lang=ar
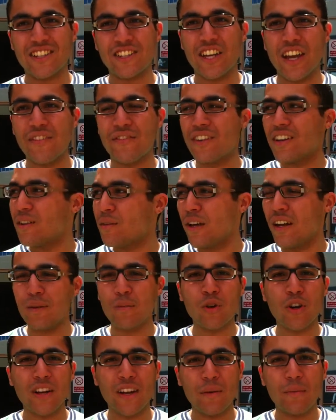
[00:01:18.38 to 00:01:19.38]
شايف ان احنا
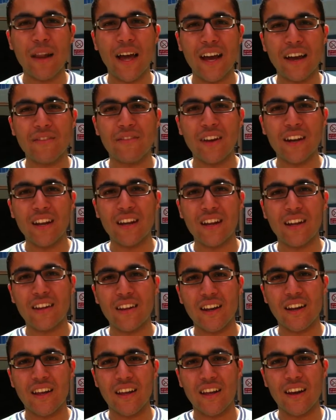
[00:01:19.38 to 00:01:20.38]
ممكن نعمل حاجه فعلا
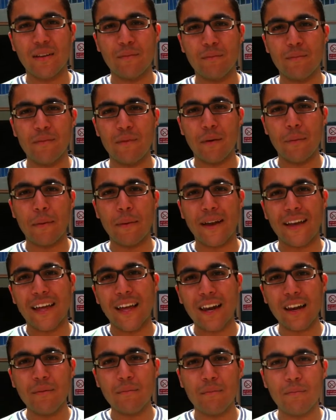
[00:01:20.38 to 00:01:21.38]
ان انا انا لما
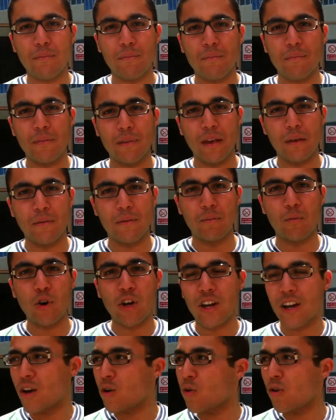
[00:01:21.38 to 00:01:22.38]
بتكلم
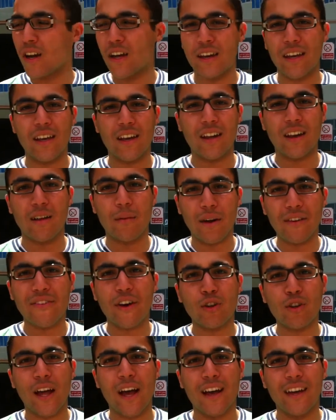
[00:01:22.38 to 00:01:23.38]
ممكن اقول لك يعني انا بعرف
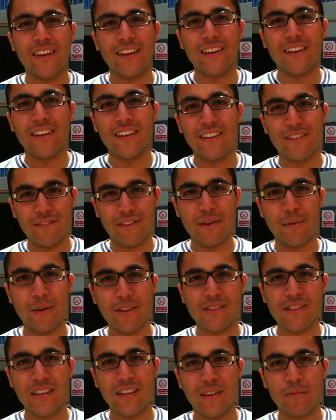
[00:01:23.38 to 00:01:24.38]
اخد حقي فاهم
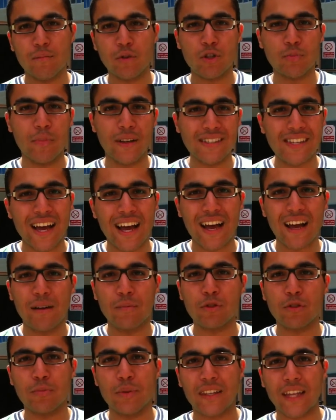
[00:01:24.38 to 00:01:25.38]
قصدي مش بزعق
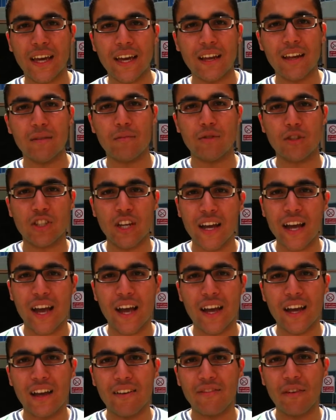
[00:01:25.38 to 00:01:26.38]
مش بتخانق مش اي
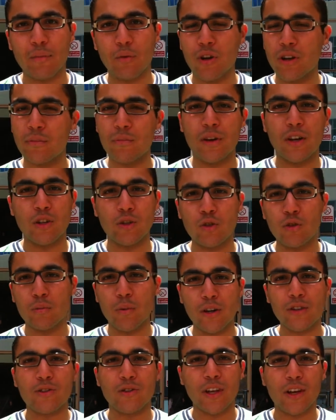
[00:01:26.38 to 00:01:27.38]
حاجه فممكن بالهدوء
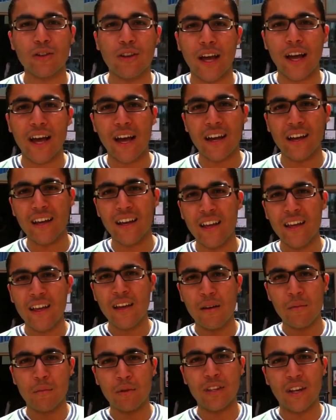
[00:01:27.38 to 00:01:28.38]
برضو تاخد حقك
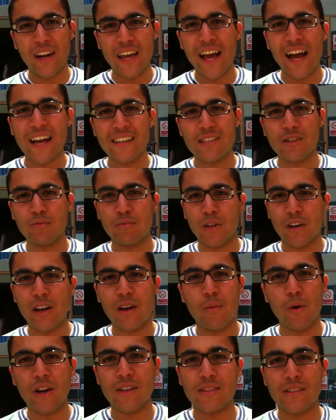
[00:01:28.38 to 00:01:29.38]
بطريقه احسن
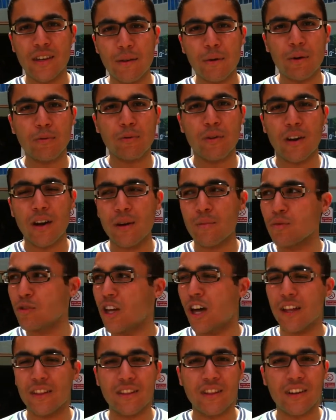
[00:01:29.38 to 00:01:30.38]
وطريقه مهذبه وطريقه
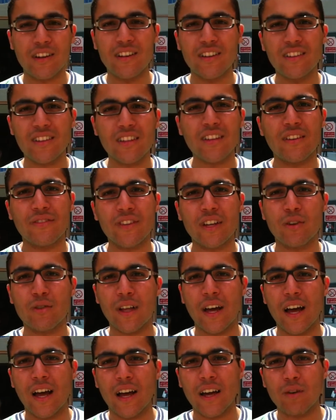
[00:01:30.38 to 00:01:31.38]
متحضره ان انت تعرف تاخد
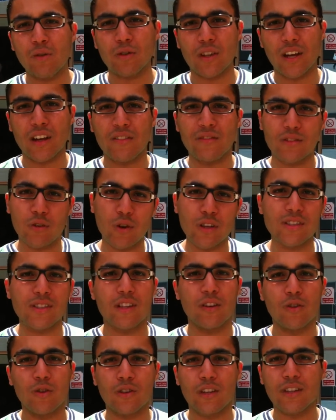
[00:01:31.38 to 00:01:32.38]
حقك وتعرف
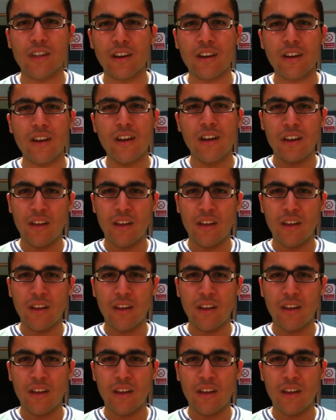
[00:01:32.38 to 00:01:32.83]
توصل نقطتك